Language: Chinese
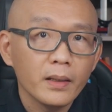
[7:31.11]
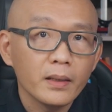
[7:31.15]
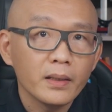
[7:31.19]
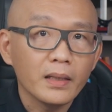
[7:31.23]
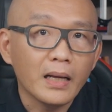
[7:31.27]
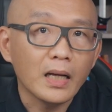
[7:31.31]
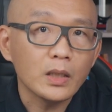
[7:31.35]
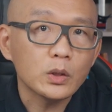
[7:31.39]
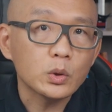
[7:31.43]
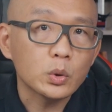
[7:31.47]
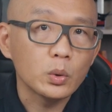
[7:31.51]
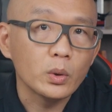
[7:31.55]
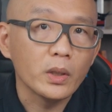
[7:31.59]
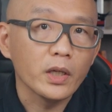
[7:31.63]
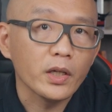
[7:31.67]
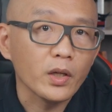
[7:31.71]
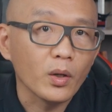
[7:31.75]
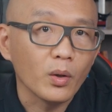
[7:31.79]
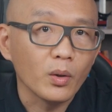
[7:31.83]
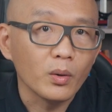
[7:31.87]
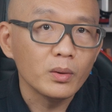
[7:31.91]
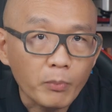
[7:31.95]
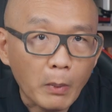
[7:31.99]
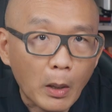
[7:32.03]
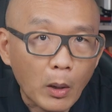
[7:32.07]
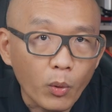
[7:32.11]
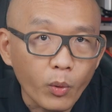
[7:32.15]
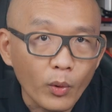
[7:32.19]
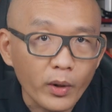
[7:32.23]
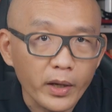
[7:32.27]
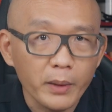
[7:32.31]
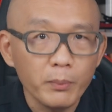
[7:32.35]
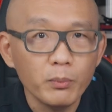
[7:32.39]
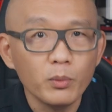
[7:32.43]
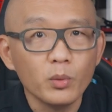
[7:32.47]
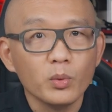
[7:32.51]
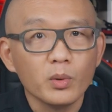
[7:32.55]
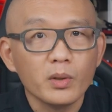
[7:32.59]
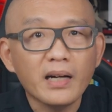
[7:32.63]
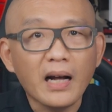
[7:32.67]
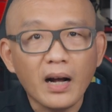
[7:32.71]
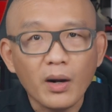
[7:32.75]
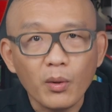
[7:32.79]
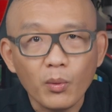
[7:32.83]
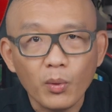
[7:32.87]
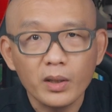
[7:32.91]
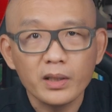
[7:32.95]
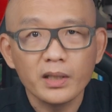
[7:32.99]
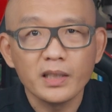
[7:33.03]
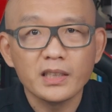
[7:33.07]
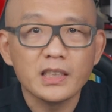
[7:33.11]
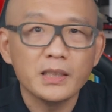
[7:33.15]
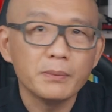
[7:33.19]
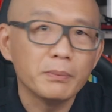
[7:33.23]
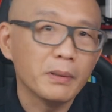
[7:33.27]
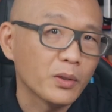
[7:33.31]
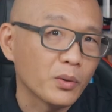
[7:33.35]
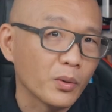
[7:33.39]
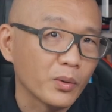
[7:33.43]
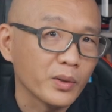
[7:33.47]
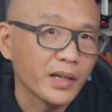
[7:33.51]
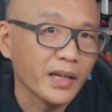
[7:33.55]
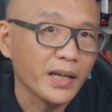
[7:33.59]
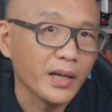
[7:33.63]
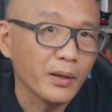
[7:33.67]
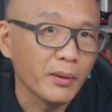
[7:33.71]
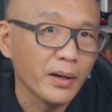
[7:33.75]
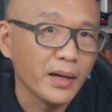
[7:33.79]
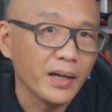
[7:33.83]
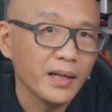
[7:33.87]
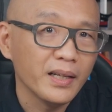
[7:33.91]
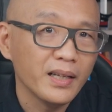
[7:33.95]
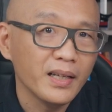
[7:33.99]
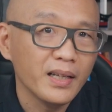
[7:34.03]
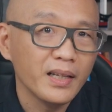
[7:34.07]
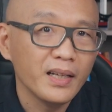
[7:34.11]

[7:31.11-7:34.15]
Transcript: 它除了有保护萤幕抗刮的基本功能以外，